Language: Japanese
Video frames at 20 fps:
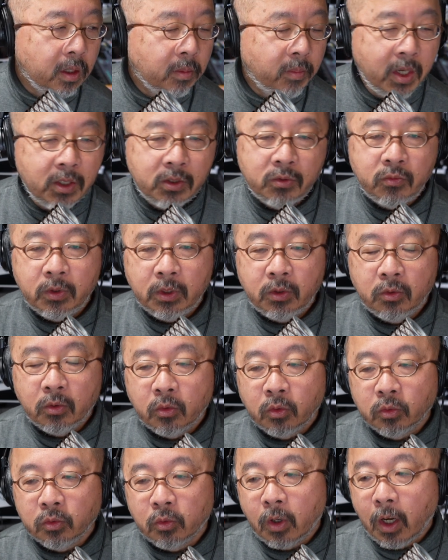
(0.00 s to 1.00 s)

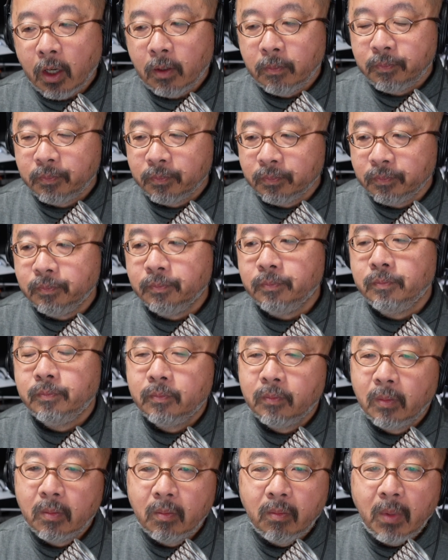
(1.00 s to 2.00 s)
マイスイートロードか
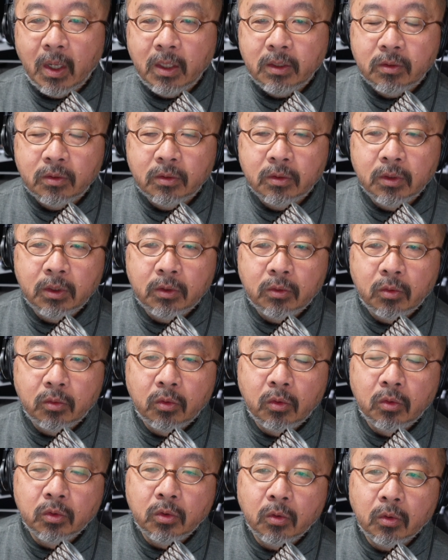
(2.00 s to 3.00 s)

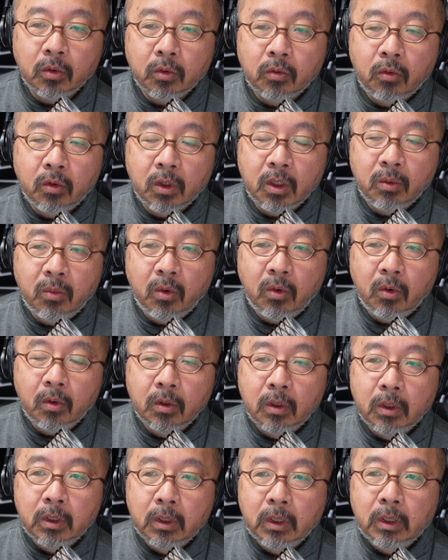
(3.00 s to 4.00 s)
マイスイートロードこれ
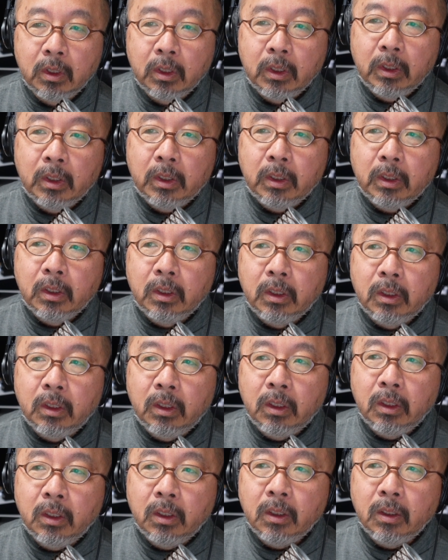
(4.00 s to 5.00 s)
も、
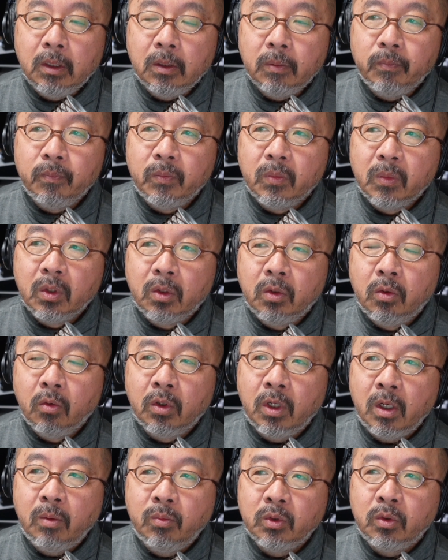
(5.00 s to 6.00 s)
えー、
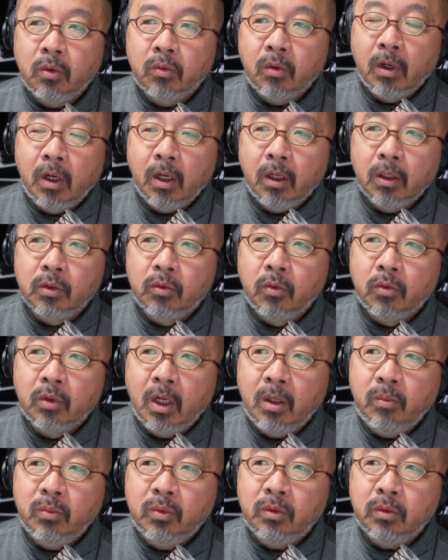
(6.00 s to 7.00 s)
ドラムとか
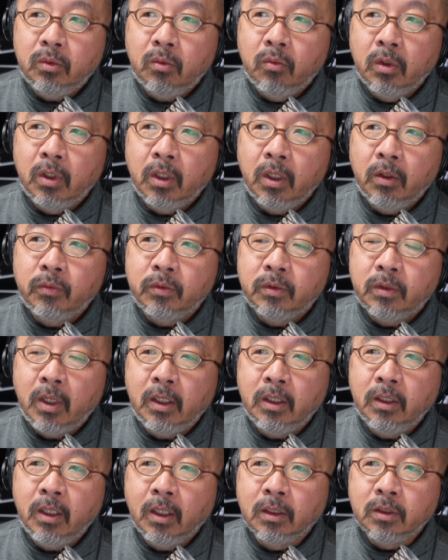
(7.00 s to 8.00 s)
ドラムこれ
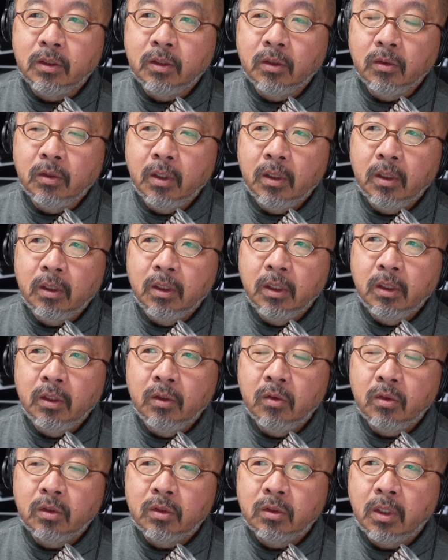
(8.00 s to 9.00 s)
2人なんですよね
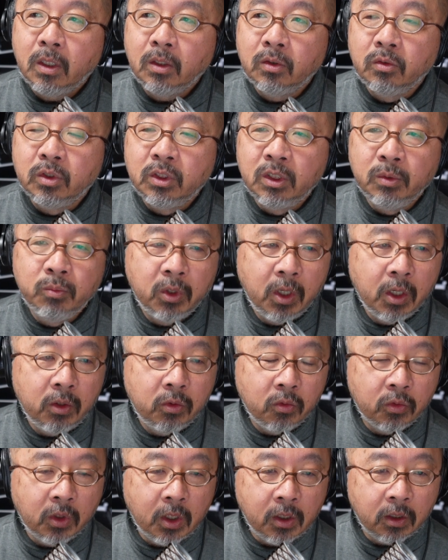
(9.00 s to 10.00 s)
リンゴ・スターと
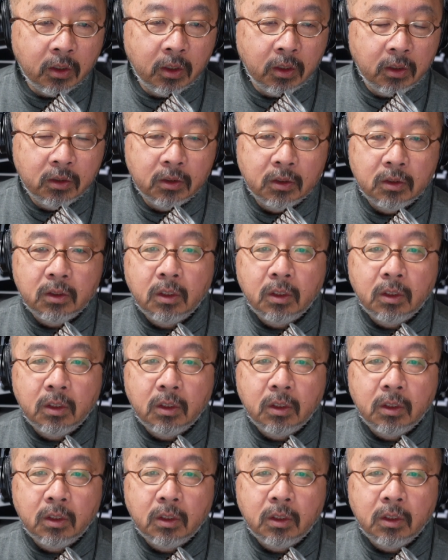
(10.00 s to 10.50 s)
ジム・ケルトナーかな。